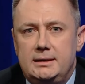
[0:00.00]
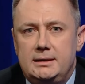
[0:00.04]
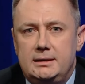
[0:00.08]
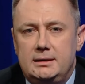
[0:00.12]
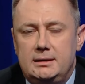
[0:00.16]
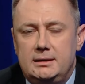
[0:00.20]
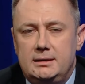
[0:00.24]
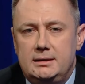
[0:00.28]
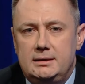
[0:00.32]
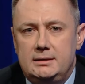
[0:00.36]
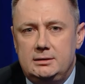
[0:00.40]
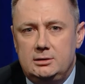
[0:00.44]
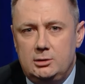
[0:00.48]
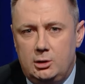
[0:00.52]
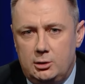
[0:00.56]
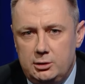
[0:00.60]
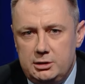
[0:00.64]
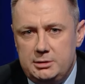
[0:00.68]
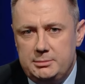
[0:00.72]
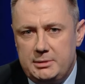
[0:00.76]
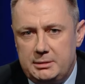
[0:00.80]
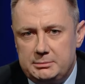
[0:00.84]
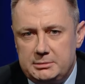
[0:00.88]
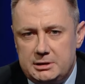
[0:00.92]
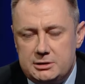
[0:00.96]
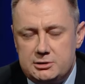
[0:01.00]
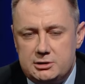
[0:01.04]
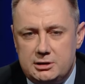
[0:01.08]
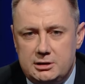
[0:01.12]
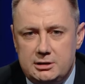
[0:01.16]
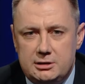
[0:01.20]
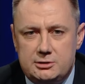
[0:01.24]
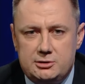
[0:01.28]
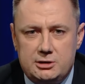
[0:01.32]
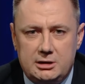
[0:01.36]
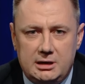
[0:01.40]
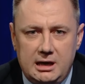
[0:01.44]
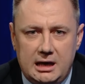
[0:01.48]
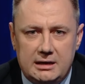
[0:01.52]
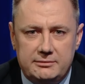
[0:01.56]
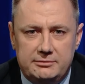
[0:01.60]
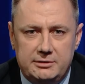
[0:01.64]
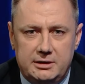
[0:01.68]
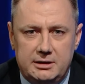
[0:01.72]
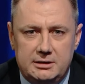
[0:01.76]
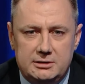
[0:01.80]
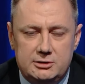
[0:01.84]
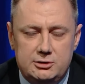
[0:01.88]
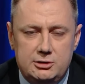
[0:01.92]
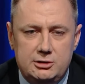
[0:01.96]
e, no i mam nadzieję ciekawiej.
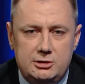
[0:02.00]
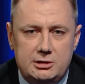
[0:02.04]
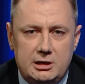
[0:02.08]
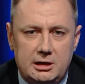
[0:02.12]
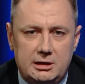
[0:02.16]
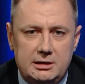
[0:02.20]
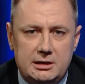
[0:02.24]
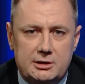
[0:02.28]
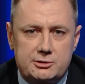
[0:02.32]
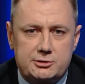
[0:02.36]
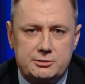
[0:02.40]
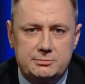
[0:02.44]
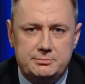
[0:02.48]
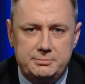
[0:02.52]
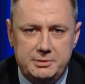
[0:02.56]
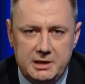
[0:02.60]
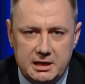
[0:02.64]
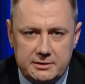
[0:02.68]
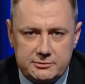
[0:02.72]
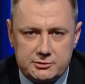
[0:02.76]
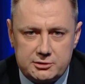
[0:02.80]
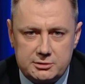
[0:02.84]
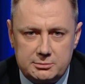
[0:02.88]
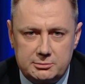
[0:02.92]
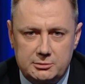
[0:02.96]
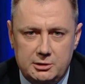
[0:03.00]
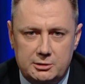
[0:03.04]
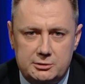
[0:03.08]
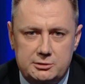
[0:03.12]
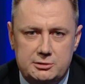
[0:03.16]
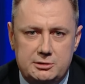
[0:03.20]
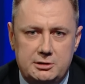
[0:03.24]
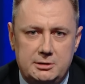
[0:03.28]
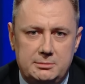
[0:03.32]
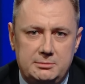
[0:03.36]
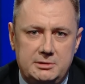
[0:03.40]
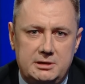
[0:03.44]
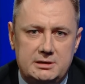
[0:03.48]
Dzisiaj naszym pierwszym gościem